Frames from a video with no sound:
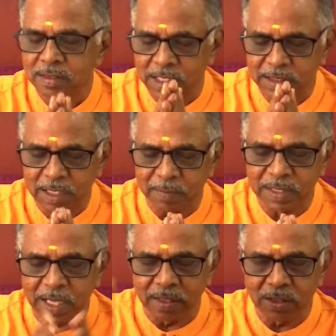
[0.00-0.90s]
சத்
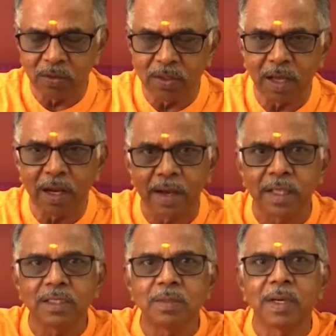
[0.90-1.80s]
என்பதை அறிந்து கொண்டால்
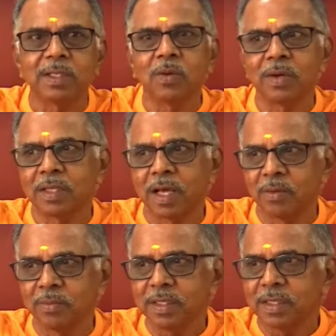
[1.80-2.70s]
அனைத்தும் அறிந்து
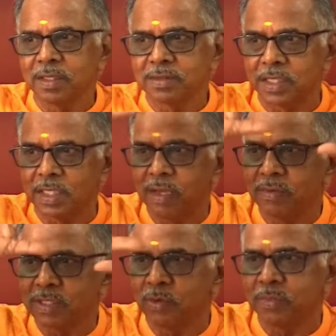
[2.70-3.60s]
கொண்டதாகும்னு
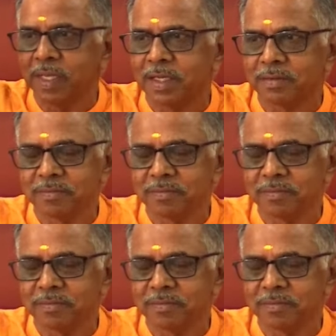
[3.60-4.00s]
சதேவ சௌமிய